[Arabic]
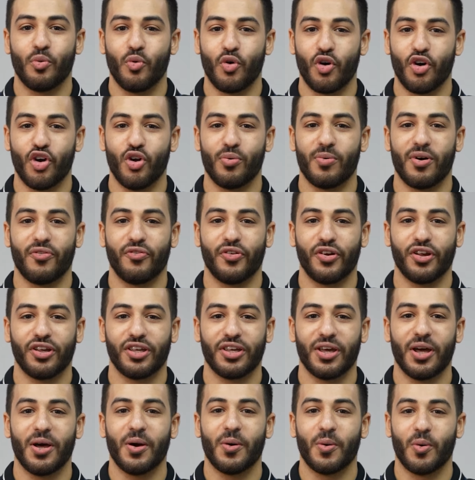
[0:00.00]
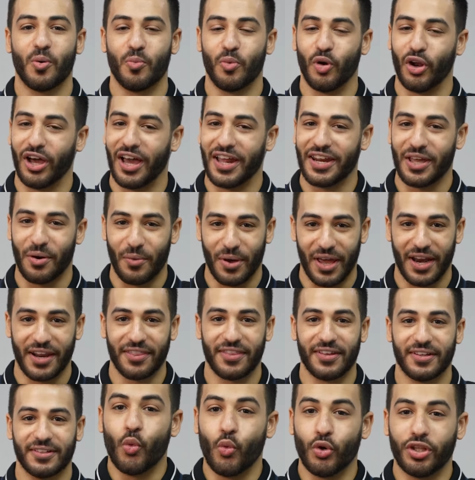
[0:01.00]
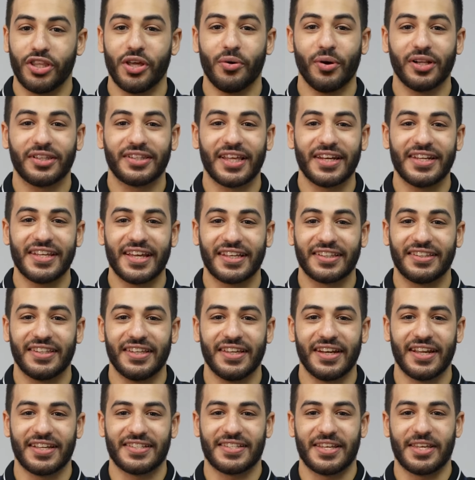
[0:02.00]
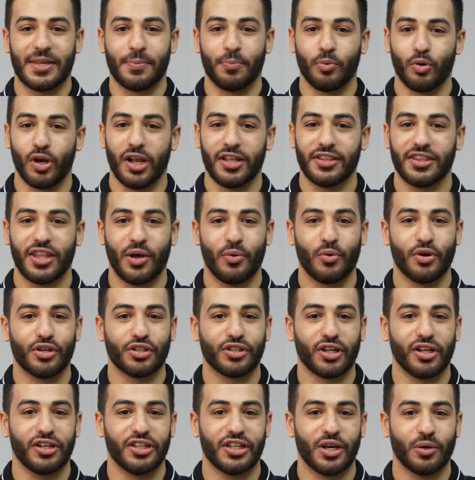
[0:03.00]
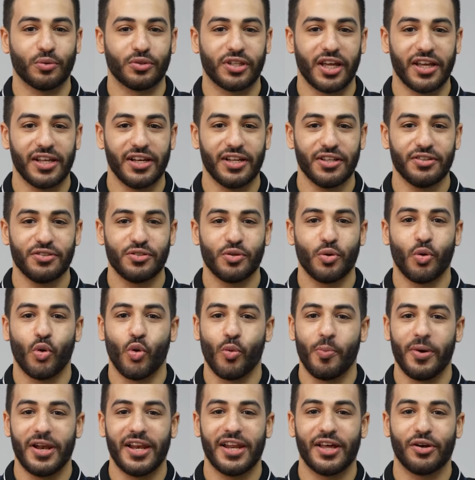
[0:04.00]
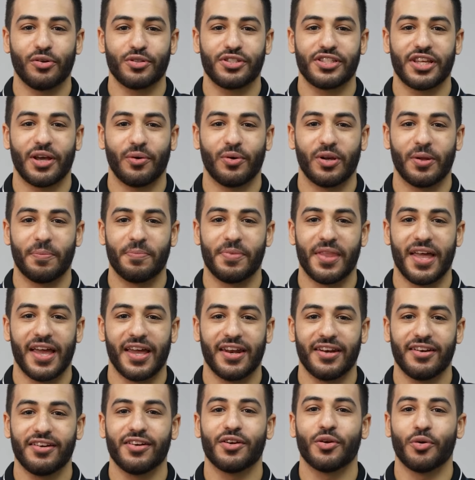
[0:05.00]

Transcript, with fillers: وجنوب افريقيا وبلغاريا وكندا ودول تانية كتيره زي بولندا وايطاليا وتايلاند وبيلاروسيا ولبنان